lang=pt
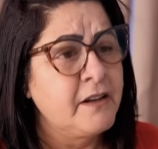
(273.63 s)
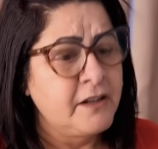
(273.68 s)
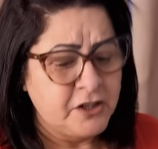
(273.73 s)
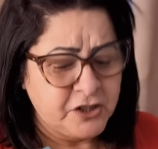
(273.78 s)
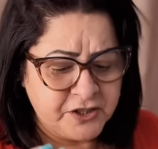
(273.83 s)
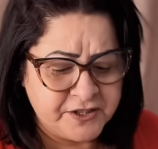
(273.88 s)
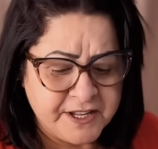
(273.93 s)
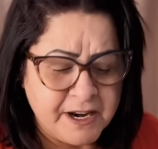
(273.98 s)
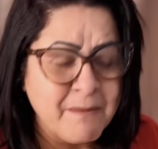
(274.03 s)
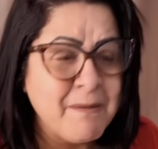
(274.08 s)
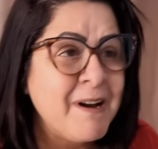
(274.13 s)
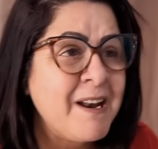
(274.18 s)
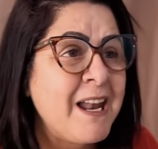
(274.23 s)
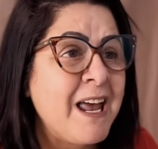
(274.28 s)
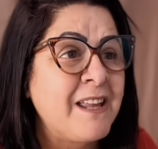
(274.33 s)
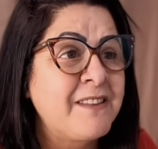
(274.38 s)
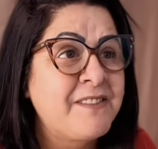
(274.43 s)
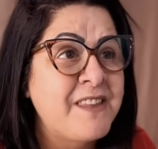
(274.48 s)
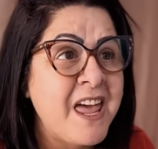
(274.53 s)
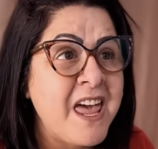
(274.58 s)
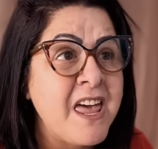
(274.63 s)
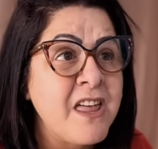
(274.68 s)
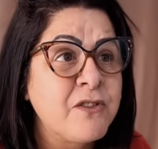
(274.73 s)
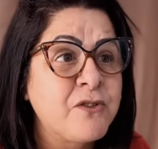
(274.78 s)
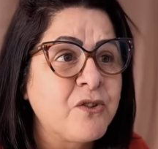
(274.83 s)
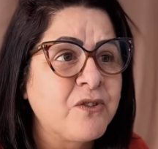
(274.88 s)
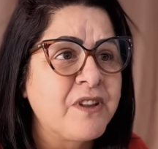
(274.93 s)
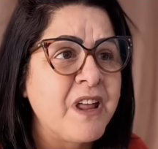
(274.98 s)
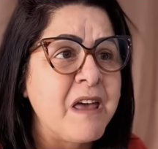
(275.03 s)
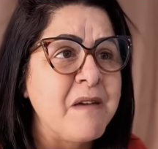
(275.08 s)
de trabalhar
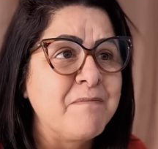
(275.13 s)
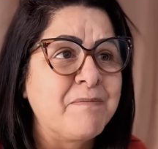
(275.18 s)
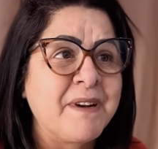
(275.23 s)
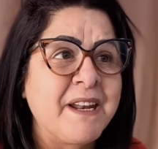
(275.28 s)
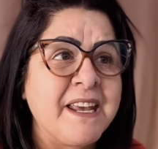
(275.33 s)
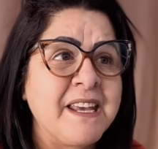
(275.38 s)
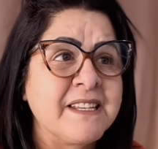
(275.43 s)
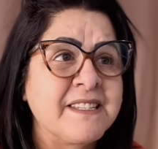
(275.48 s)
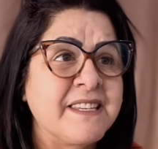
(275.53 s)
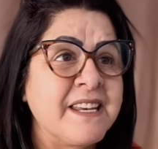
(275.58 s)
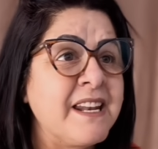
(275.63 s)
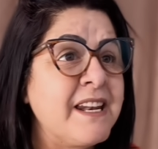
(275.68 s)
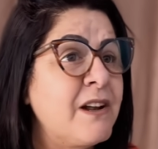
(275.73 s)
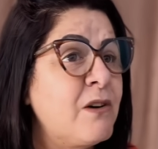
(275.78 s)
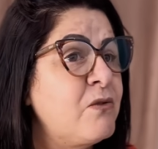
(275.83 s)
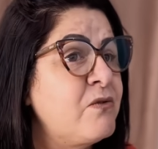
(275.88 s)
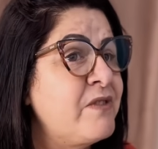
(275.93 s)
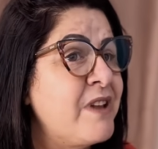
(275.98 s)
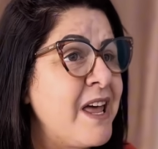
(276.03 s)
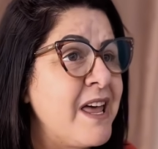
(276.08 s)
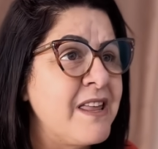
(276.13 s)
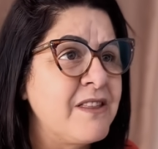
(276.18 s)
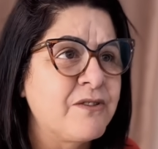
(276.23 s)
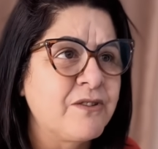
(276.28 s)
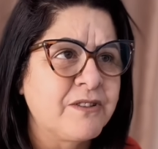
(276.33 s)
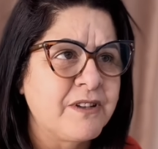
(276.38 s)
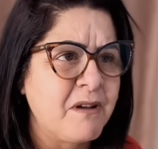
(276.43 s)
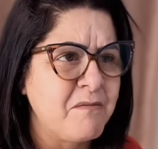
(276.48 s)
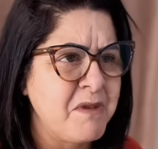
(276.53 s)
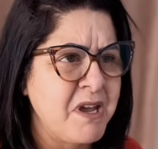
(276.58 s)
dentro da empresa e não dentro
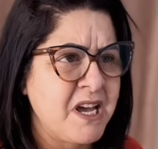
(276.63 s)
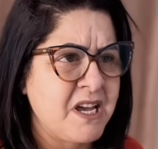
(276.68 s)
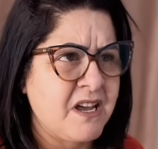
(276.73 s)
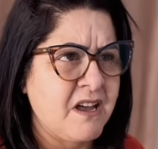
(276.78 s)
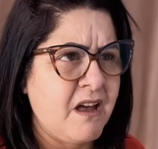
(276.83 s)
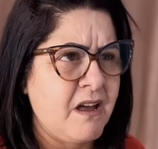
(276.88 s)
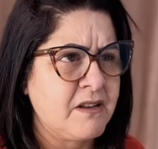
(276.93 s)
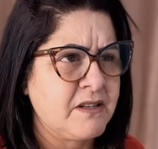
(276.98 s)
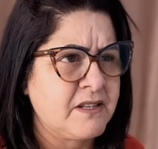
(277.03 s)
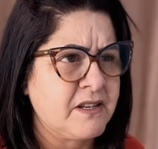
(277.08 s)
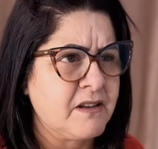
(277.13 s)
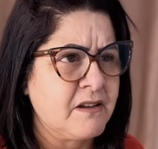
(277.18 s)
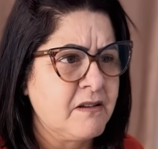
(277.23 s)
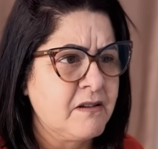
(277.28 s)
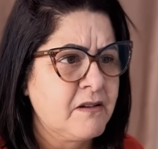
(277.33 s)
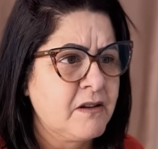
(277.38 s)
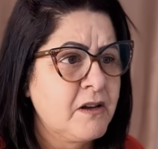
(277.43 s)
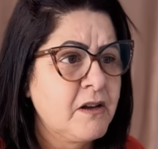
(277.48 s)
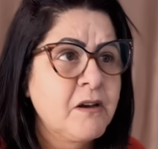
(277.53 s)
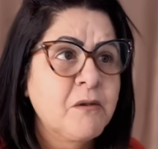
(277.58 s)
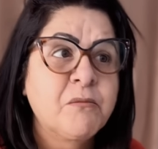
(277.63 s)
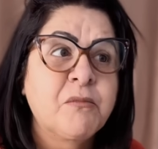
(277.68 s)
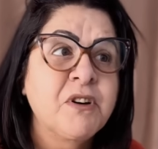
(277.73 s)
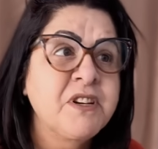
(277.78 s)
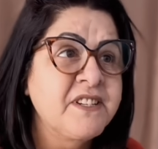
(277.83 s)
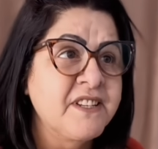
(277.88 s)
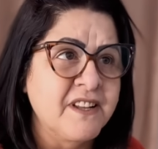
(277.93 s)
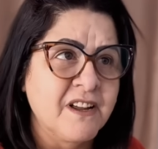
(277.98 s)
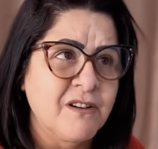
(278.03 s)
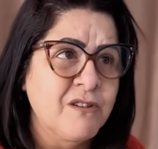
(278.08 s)
da minha casa.
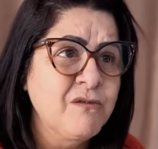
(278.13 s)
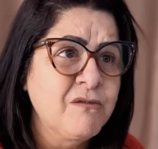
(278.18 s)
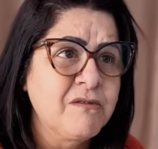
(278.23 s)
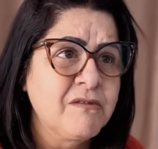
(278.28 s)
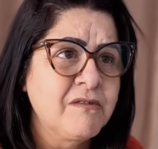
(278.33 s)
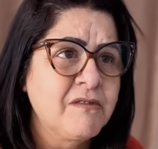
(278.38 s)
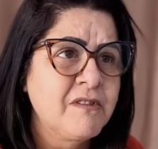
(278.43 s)
Pois não.